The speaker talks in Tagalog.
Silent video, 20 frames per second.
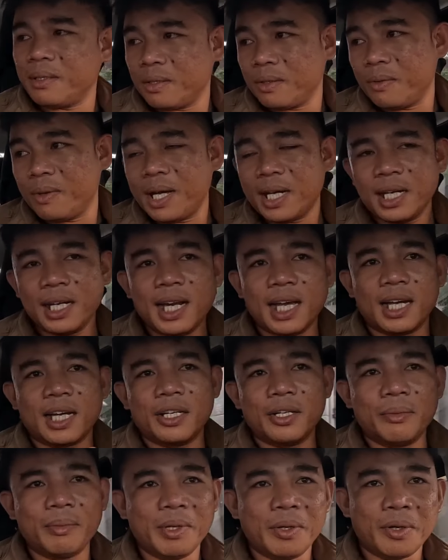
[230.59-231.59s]
kunwari lang
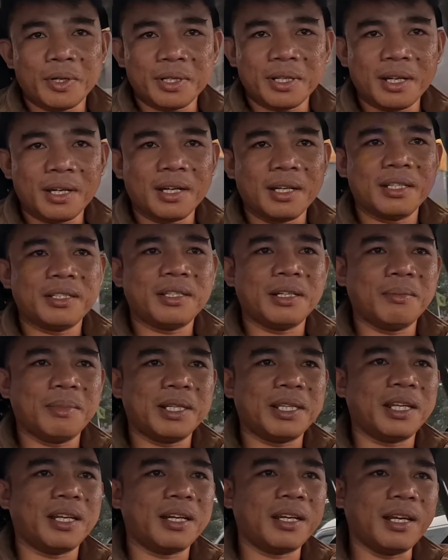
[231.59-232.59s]
kayo may order ng steel
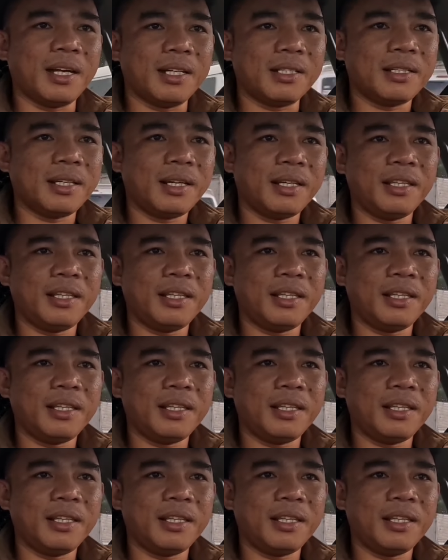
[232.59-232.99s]
materials ah,